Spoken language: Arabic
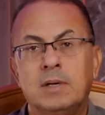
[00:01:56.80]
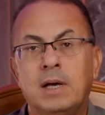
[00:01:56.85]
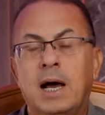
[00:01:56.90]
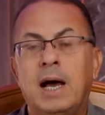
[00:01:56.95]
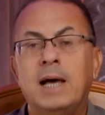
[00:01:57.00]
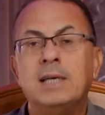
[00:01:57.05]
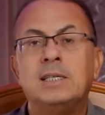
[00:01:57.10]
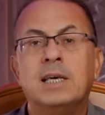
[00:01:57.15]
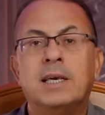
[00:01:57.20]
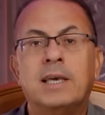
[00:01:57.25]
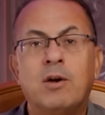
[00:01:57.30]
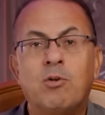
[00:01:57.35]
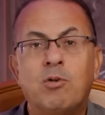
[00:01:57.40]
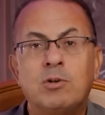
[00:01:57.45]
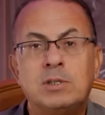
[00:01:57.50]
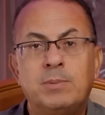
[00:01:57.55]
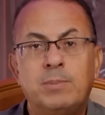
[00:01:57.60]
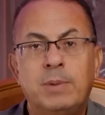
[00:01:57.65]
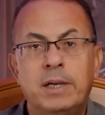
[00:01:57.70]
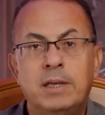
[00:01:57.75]
عايز
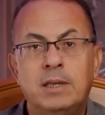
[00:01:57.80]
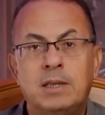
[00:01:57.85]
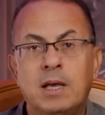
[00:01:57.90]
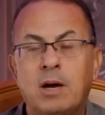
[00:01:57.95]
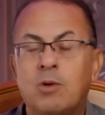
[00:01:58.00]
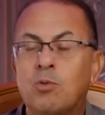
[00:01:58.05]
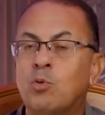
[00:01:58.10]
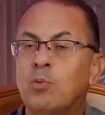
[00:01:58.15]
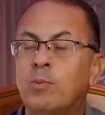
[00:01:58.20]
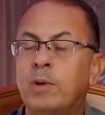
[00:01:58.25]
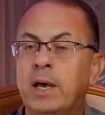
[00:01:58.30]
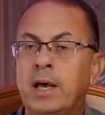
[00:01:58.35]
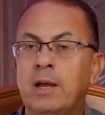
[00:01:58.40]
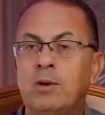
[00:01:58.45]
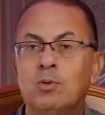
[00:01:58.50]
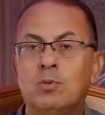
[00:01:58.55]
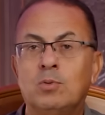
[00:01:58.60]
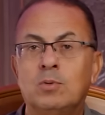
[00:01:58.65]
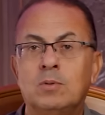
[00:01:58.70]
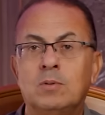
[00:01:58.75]
اتجوز بنتك
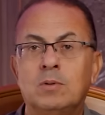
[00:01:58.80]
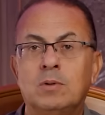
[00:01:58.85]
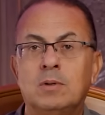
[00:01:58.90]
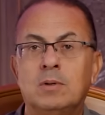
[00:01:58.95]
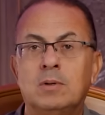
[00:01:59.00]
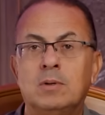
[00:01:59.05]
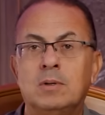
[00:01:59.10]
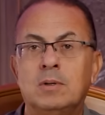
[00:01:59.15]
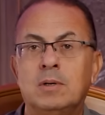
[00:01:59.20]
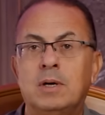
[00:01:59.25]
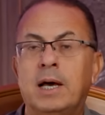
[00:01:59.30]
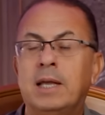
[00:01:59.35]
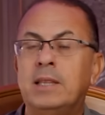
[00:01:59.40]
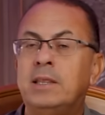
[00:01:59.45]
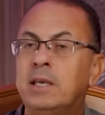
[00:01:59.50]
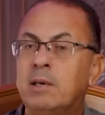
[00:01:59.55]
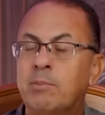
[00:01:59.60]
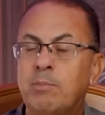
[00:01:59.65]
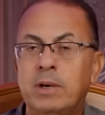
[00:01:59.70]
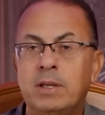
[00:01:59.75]
وماله
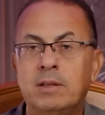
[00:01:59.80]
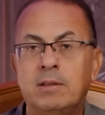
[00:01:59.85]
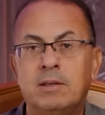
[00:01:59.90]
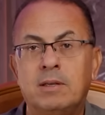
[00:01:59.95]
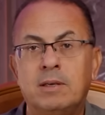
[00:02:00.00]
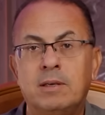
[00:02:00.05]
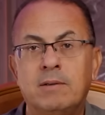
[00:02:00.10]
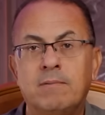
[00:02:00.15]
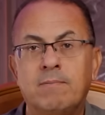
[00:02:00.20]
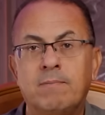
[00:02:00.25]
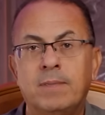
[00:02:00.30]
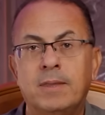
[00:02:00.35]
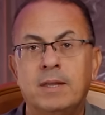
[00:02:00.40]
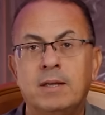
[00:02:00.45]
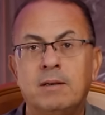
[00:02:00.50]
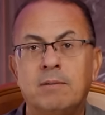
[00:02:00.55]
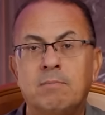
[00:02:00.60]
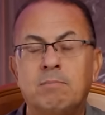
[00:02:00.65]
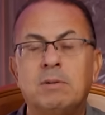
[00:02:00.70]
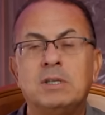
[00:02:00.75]
اديك بنتي
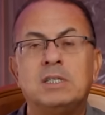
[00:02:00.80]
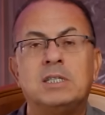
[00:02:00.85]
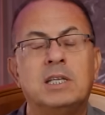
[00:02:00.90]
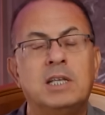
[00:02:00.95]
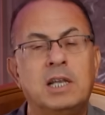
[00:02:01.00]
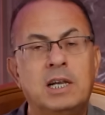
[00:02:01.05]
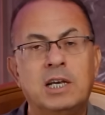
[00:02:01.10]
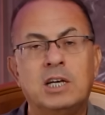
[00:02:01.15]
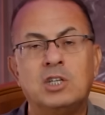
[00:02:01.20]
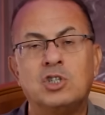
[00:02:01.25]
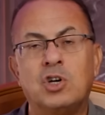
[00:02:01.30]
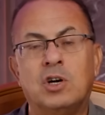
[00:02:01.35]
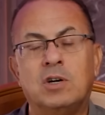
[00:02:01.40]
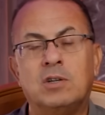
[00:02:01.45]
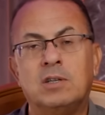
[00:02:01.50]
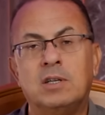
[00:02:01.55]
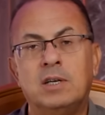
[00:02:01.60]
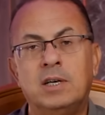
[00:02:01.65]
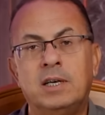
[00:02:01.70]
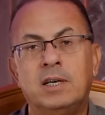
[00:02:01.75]
بس انا ليا
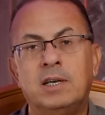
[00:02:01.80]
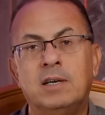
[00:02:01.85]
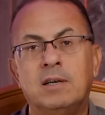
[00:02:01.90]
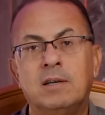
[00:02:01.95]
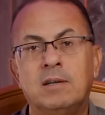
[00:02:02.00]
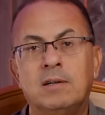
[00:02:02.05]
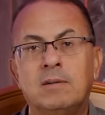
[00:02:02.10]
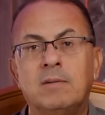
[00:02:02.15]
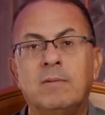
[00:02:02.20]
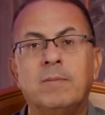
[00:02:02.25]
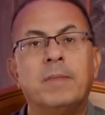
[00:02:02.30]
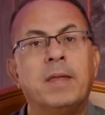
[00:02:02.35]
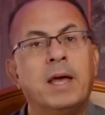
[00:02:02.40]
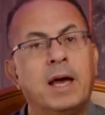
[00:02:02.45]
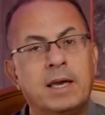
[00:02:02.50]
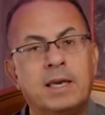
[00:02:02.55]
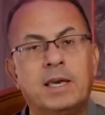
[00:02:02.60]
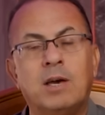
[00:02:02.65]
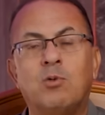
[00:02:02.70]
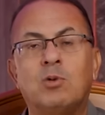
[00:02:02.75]
شرط ايه
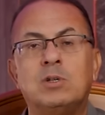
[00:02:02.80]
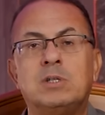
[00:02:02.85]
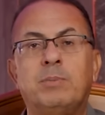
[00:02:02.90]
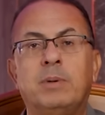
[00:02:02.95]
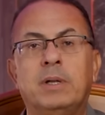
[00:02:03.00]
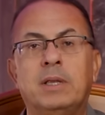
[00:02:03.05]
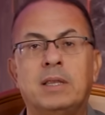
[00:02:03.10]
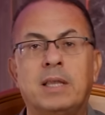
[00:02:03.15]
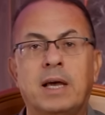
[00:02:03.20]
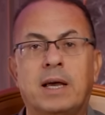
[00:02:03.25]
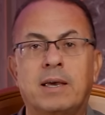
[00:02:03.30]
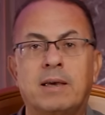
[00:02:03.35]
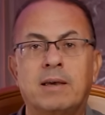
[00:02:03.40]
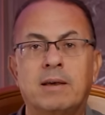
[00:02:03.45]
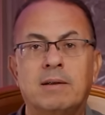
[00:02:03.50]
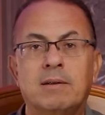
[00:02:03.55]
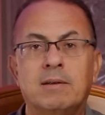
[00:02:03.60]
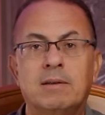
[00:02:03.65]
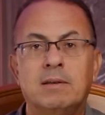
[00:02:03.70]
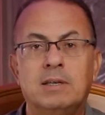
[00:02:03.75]
اتجوز بنتك
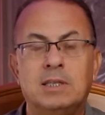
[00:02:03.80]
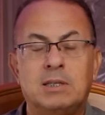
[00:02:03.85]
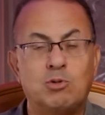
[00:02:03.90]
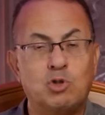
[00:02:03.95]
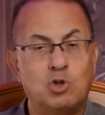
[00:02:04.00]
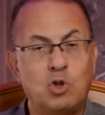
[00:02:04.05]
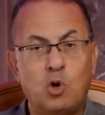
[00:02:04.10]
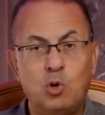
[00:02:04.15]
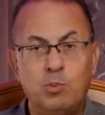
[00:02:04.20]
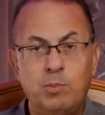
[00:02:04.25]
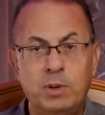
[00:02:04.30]
انت مش هتاخد